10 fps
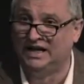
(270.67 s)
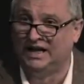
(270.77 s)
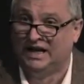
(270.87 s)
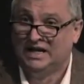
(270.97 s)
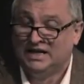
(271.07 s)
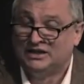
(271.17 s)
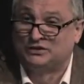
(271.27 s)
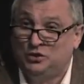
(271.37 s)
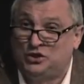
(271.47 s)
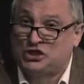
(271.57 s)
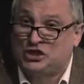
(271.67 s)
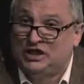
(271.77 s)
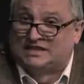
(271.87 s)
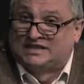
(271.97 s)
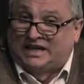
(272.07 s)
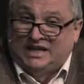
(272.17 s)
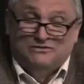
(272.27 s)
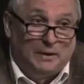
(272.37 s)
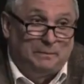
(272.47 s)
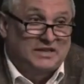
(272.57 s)
или звучит с
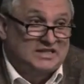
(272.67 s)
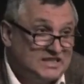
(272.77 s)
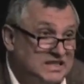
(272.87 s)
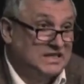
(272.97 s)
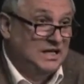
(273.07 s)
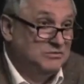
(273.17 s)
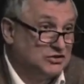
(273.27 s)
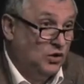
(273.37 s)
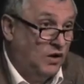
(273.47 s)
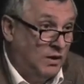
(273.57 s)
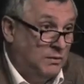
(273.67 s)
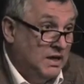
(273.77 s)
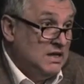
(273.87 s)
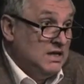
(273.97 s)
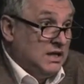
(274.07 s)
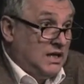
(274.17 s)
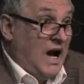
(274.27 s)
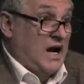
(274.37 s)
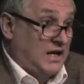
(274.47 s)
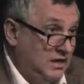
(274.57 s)
таким вопросительным словом
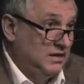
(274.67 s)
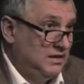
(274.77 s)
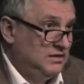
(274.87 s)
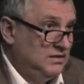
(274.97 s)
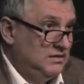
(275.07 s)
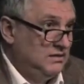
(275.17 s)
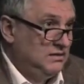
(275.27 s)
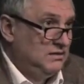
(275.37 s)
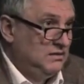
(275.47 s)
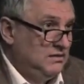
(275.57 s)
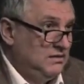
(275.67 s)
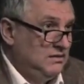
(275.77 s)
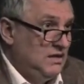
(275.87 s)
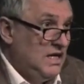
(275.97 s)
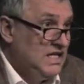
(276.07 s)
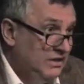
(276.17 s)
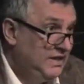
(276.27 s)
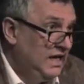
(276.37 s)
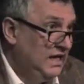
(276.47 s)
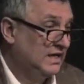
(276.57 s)
«как?».
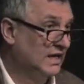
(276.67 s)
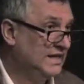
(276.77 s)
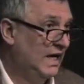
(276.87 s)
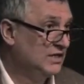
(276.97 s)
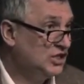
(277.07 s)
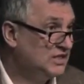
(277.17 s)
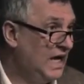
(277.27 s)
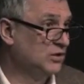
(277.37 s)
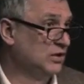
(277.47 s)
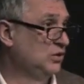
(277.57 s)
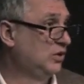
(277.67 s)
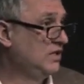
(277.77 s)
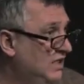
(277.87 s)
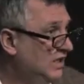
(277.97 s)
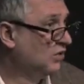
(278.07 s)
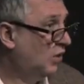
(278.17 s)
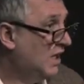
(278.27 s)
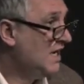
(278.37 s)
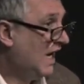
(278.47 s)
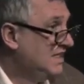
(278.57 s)
Евреи, когда читают эту
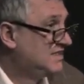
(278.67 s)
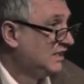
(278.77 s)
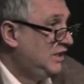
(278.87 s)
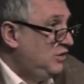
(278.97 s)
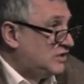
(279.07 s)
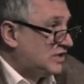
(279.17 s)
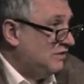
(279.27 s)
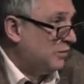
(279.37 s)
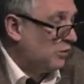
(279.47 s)
книгу, они задаются